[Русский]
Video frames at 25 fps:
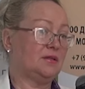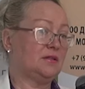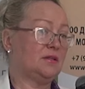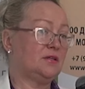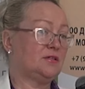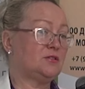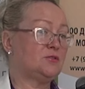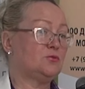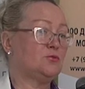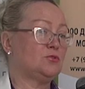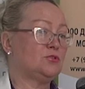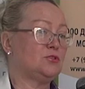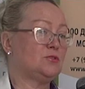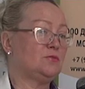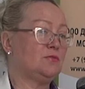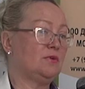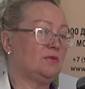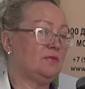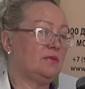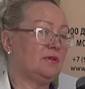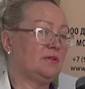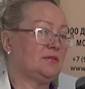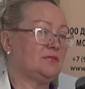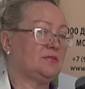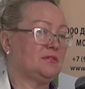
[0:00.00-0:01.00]
она и
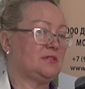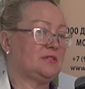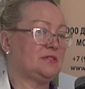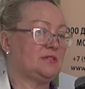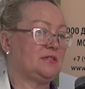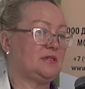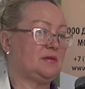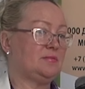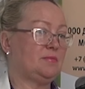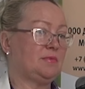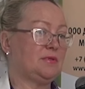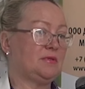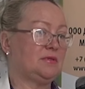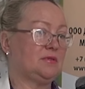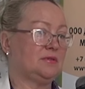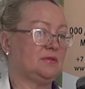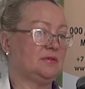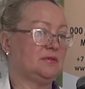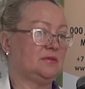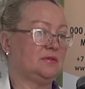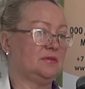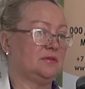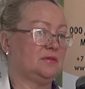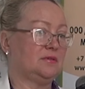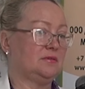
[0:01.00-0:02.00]
существовала в системе
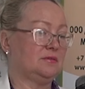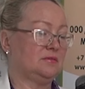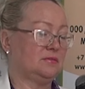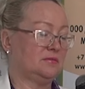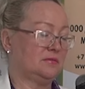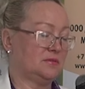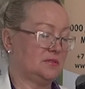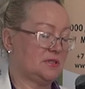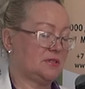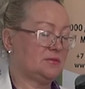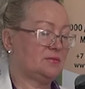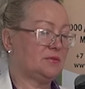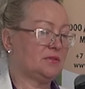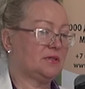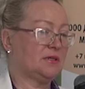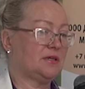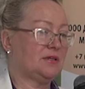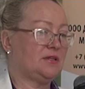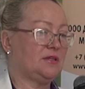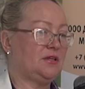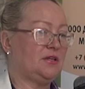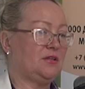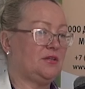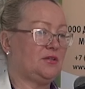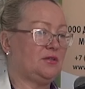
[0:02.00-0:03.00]
э,
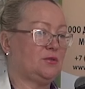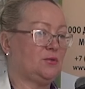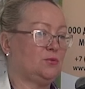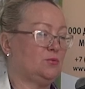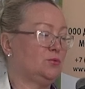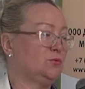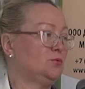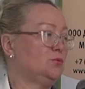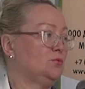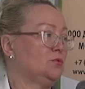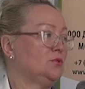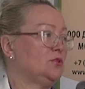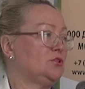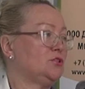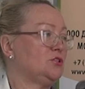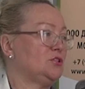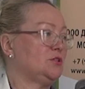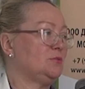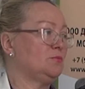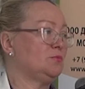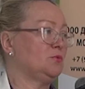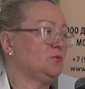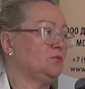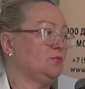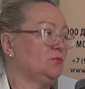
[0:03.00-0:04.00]
здравоохранения до
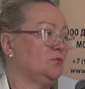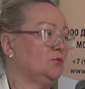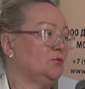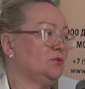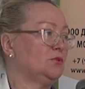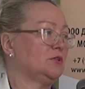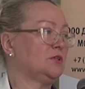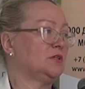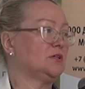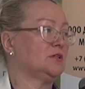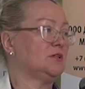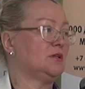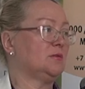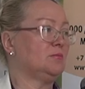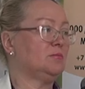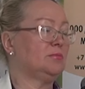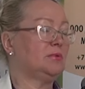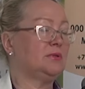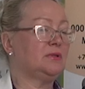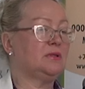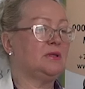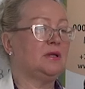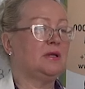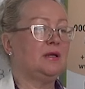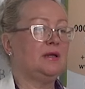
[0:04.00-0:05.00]
2007 года, когда
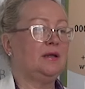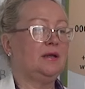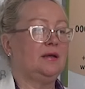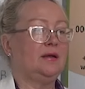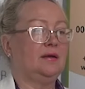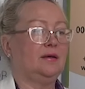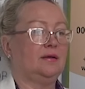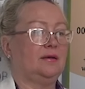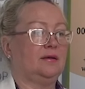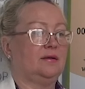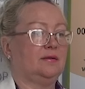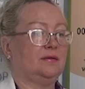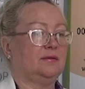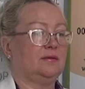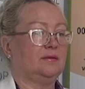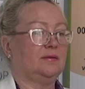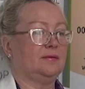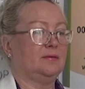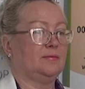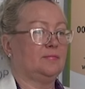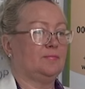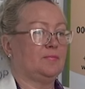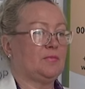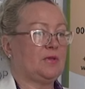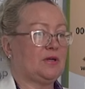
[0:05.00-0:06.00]
был,
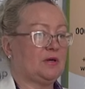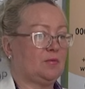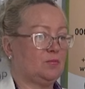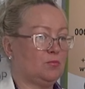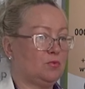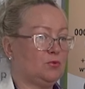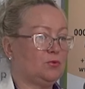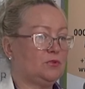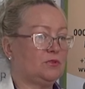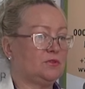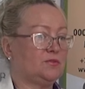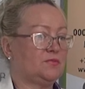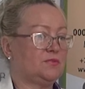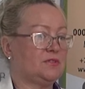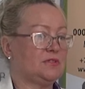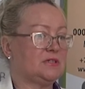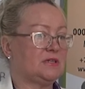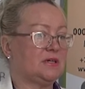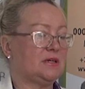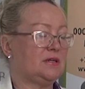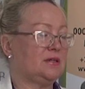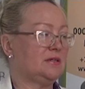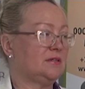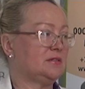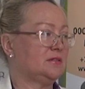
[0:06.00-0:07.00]
эм, работал
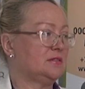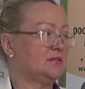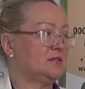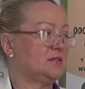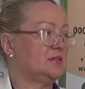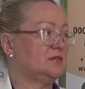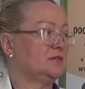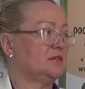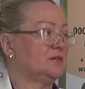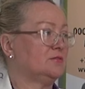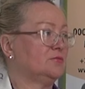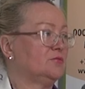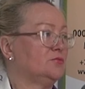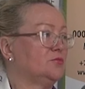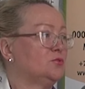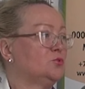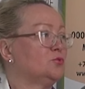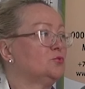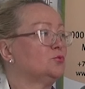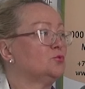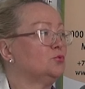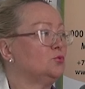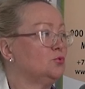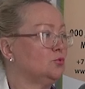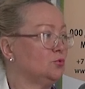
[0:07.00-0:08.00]
федеральный центр в
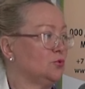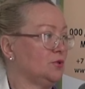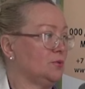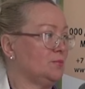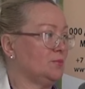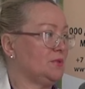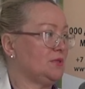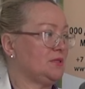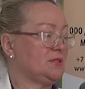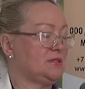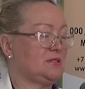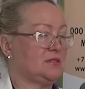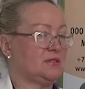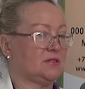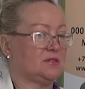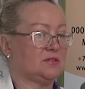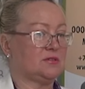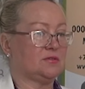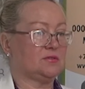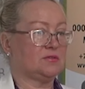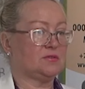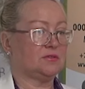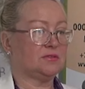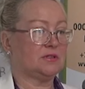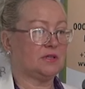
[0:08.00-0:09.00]
структуре
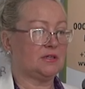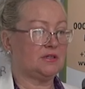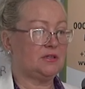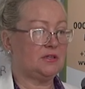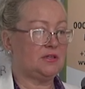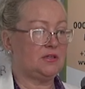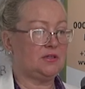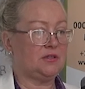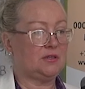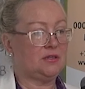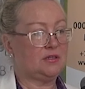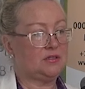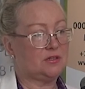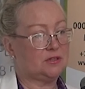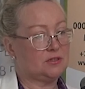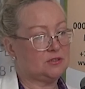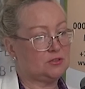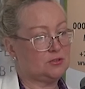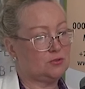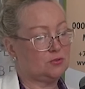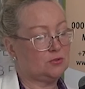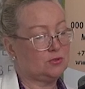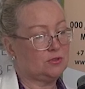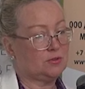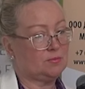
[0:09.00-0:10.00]
Министерства здравоохранения, и
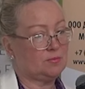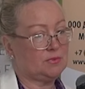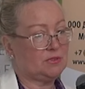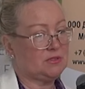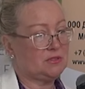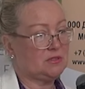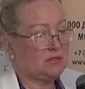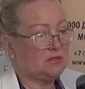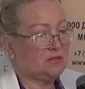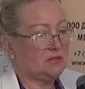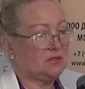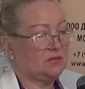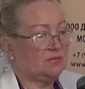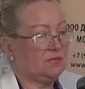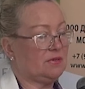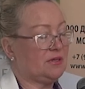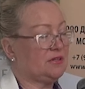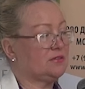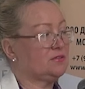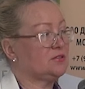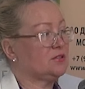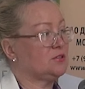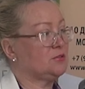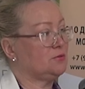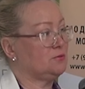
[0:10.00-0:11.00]
традиционная медицина
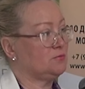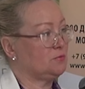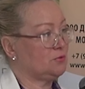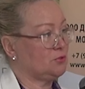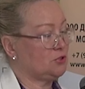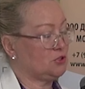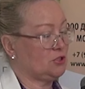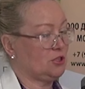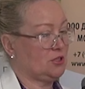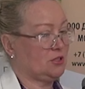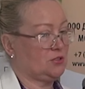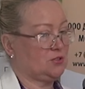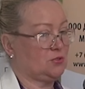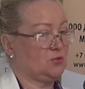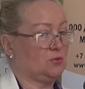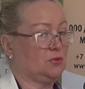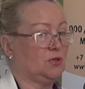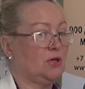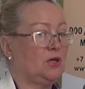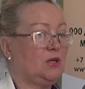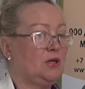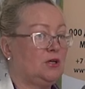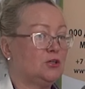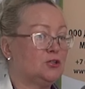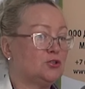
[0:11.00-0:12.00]
являлась его частью.
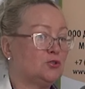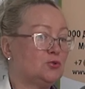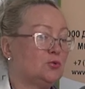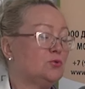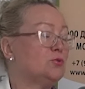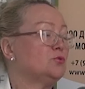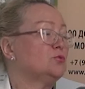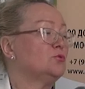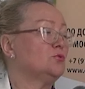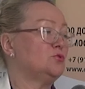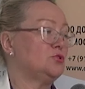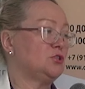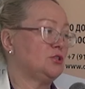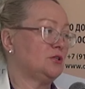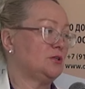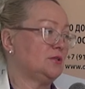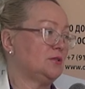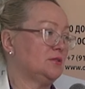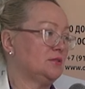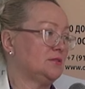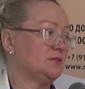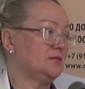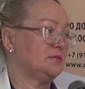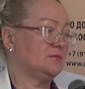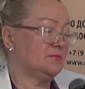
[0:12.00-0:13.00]
Что
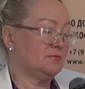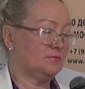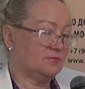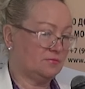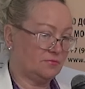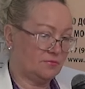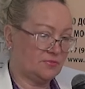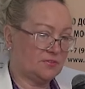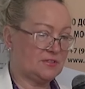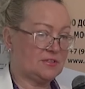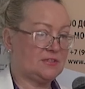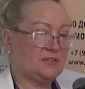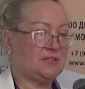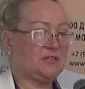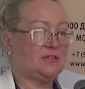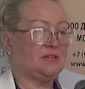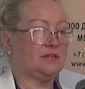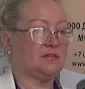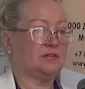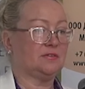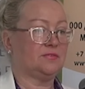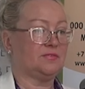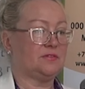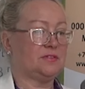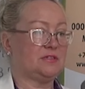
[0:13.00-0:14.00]
изучалось в
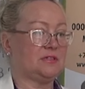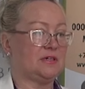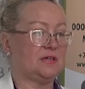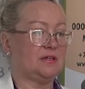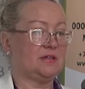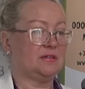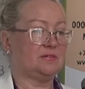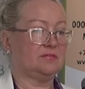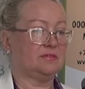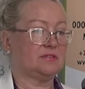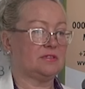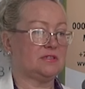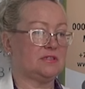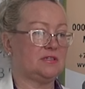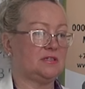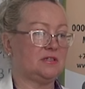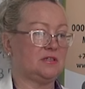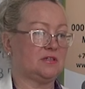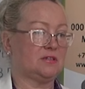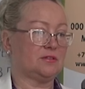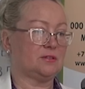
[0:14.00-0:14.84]
стенах федерального центра